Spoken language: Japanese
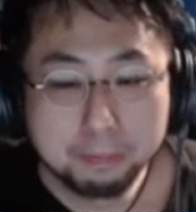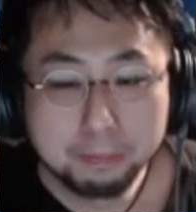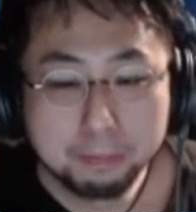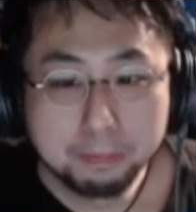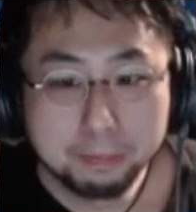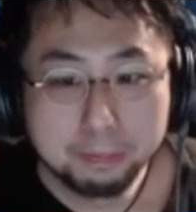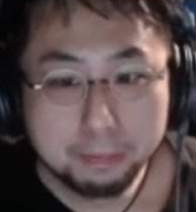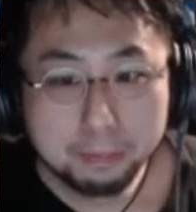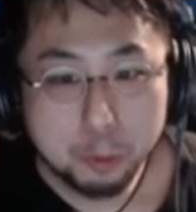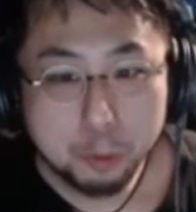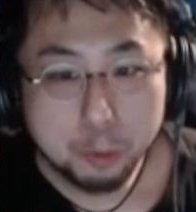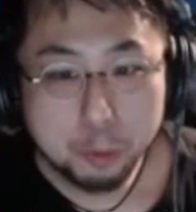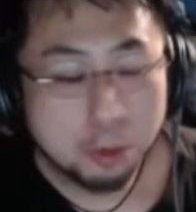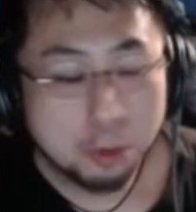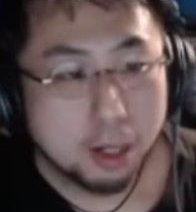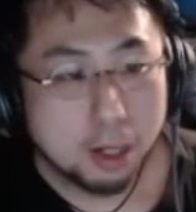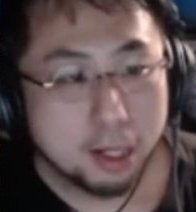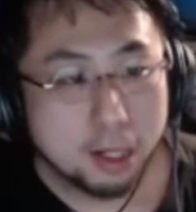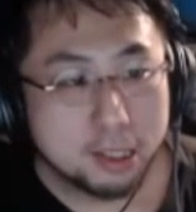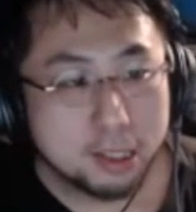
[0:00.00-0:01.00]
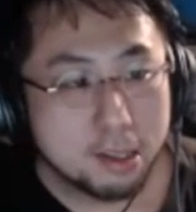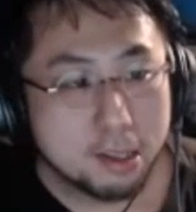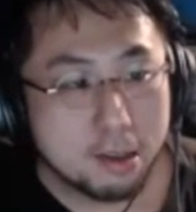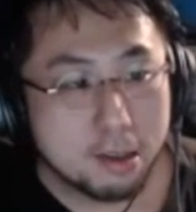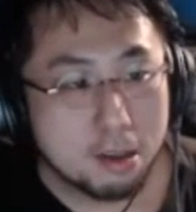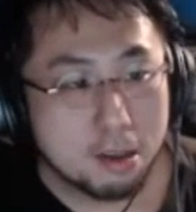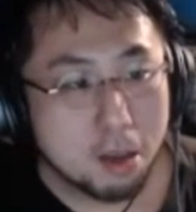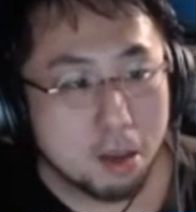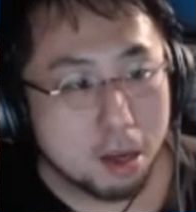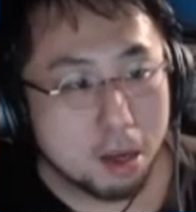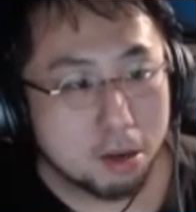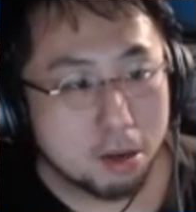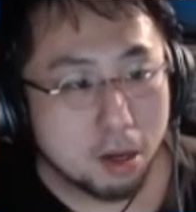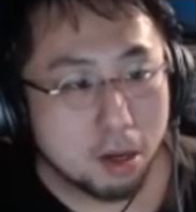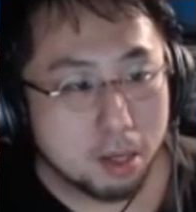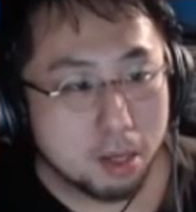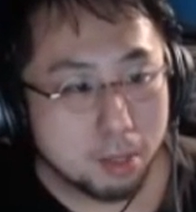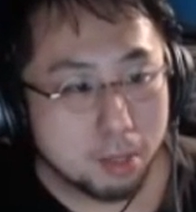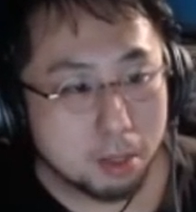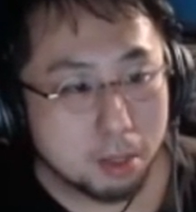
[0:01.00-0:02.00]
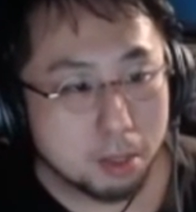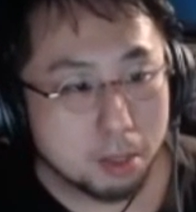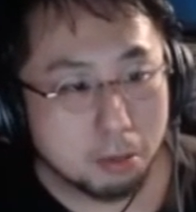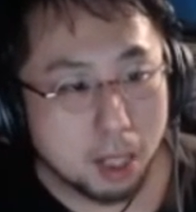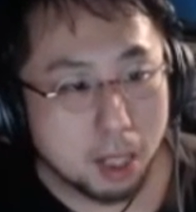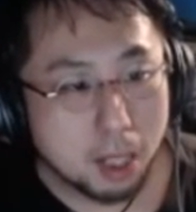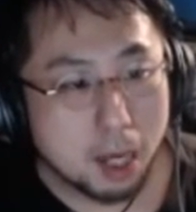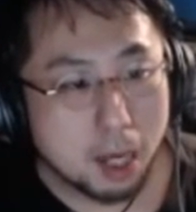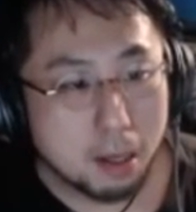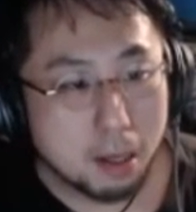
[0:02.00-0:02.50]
他の配信サイトやる気は今んとこない。